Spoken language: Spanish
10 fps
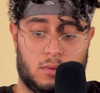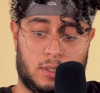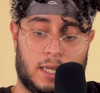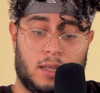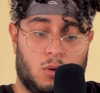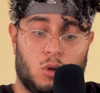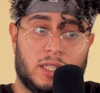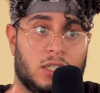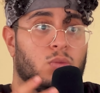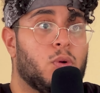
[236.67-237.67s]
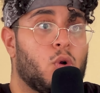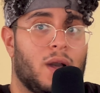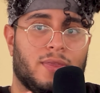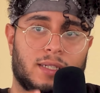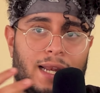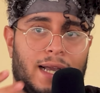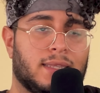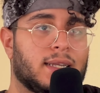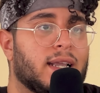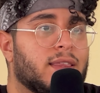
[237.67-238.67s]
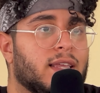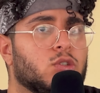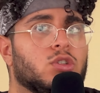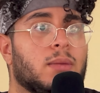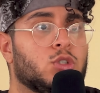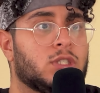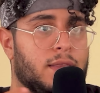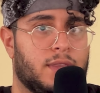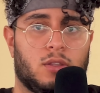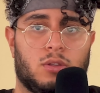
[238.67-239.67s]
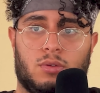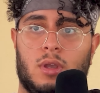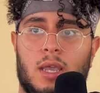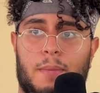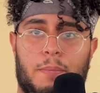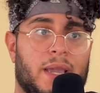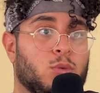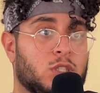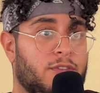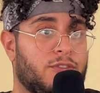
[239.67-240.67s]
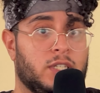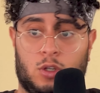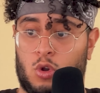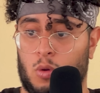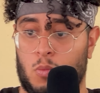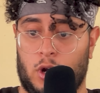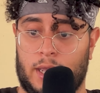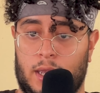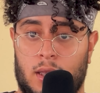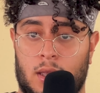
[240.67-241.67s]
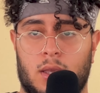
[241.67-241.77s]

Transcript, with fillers: Ya lo que he dicho un poco antes, de la gente que quizás no estamos tan dentro, veamos al físico como el que,